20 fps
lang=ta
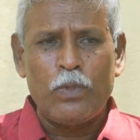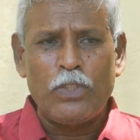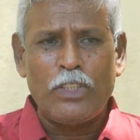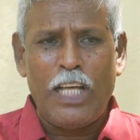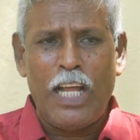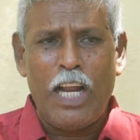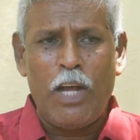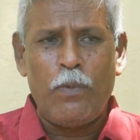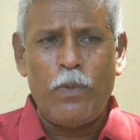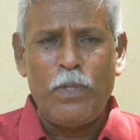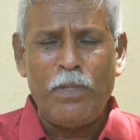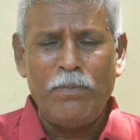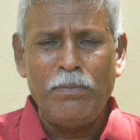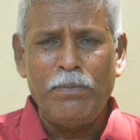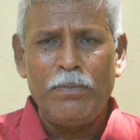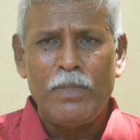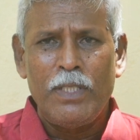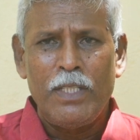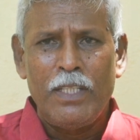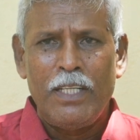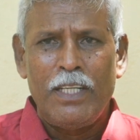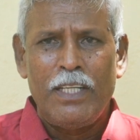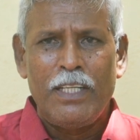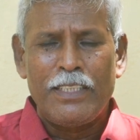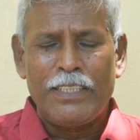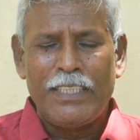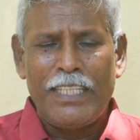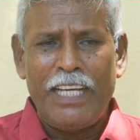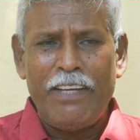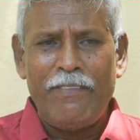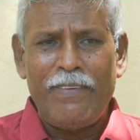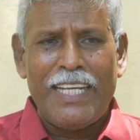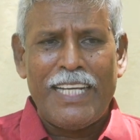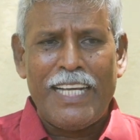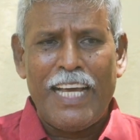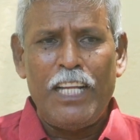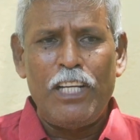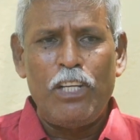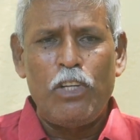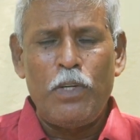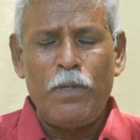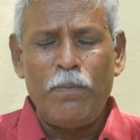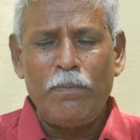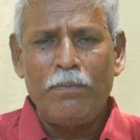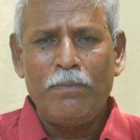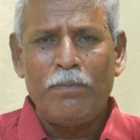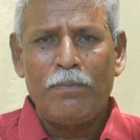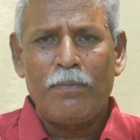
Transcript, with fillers: உத்தரவும் டிவிகளிலும்